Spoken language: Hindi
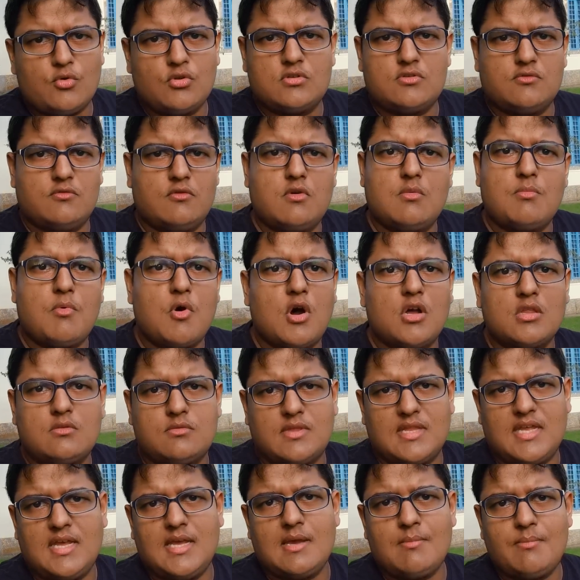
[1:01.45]
कुछ वो
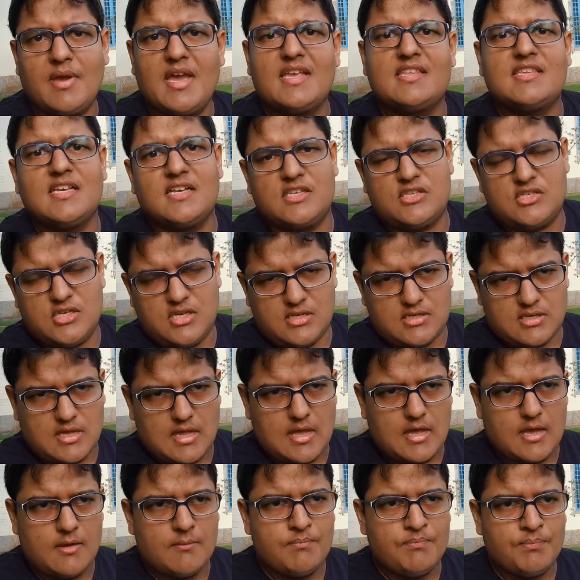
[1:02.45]
बहुत नहीं है बेसिक चीज़ें
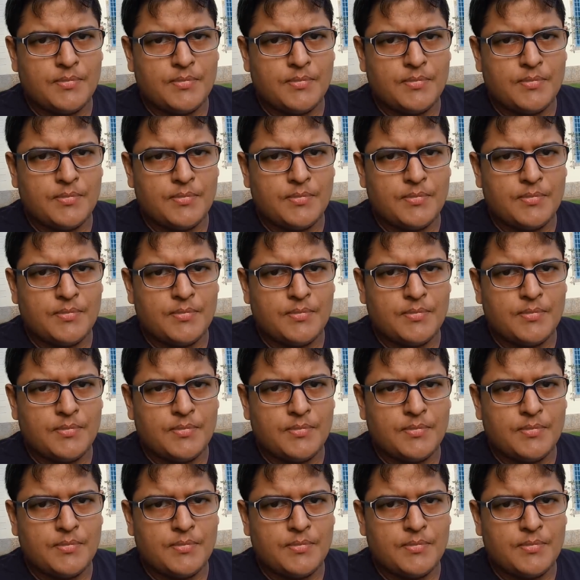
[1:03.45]
हैं